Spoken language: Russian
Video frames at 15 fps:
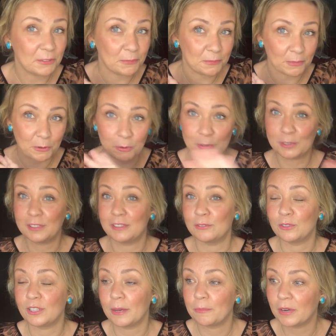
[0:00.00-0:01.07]
вот просто,
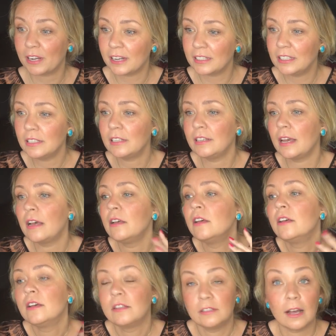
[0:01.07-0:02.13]
вот я проходила, я,
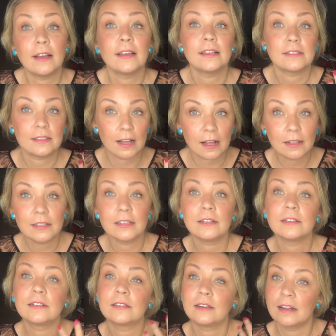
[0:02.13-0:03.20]
да, я знала
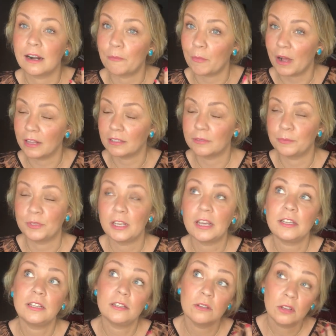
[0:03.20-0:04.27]
их аромат, мне
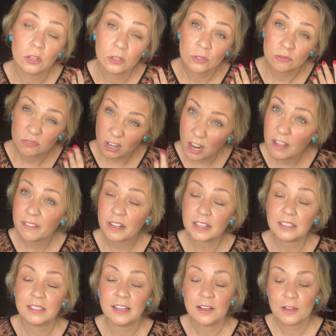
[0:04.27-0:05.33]
они
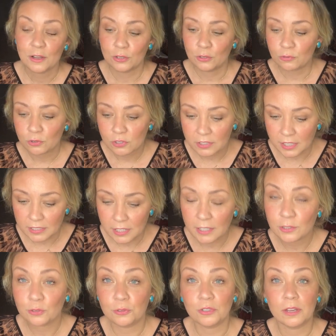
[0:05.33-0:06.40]
нравились, но вот
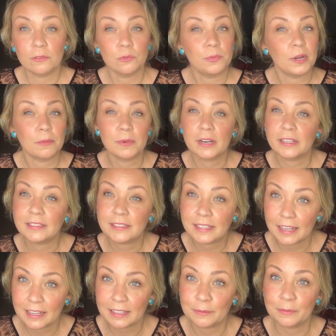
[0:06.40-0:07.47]
сказать, что я вот прям
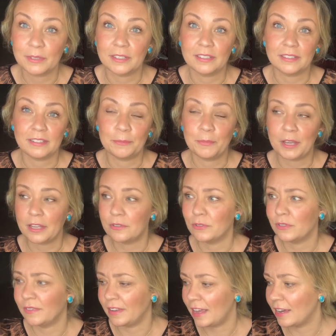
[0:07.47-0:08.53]
хотела бы иметь
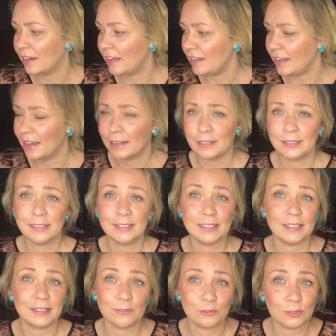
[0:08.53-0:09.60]
в своей
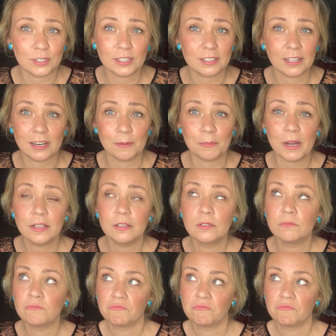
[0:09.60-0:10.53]
коллекции вот этот аромат,